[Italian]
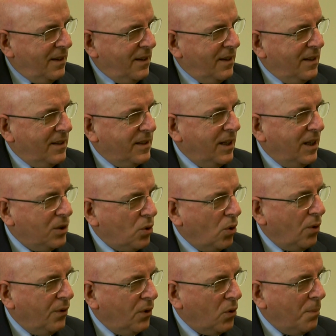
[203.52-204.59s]
eh, si
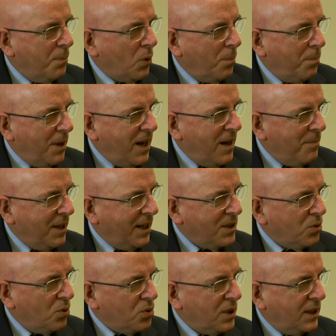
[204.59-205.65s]
risolvono problemi che
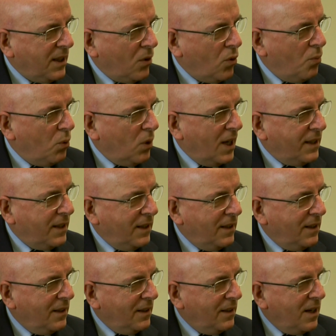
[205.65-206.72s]
sono stati
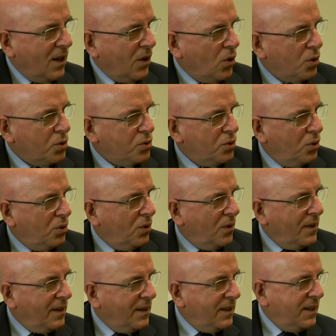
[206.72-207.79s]
accumulati nel
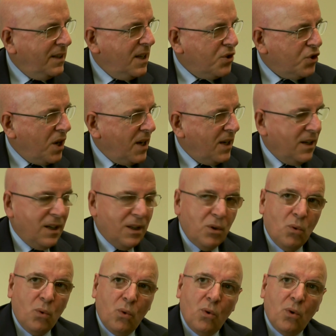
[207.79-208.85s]
corso di decenni,
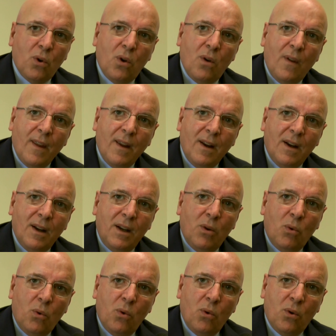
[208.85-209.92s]
di un lungo, di
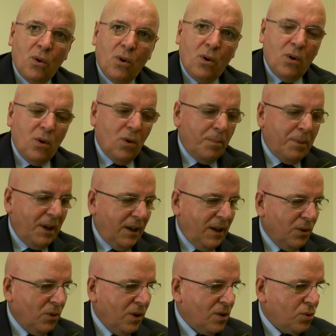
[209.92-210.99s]
un lungo
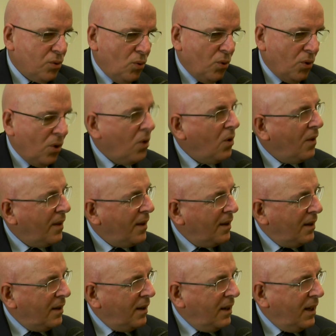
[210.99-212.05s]
periodo. Nessuno
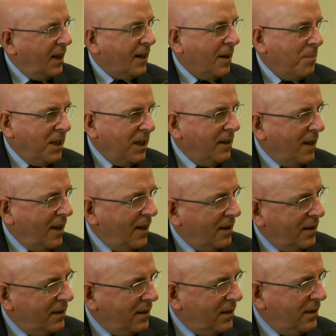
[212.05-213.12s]
è remida,
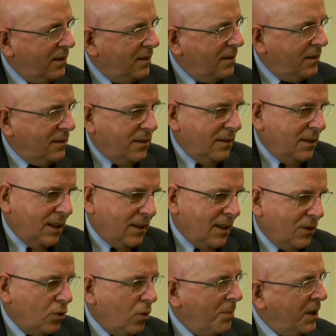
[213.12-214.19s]
eh, né
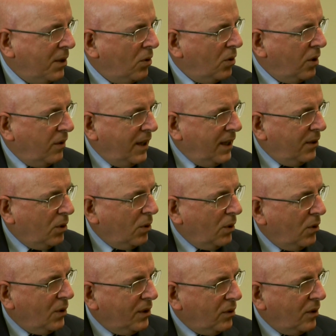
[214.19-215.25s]
tantomeno Oliverio, che
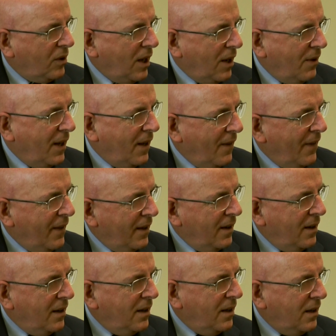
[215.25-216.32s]
quello che toccava
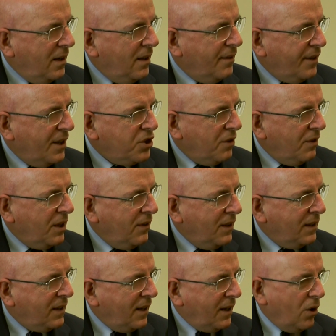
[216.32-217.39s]
eh, faceva
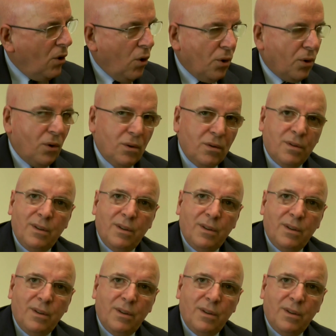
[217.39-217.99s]
diventare oro.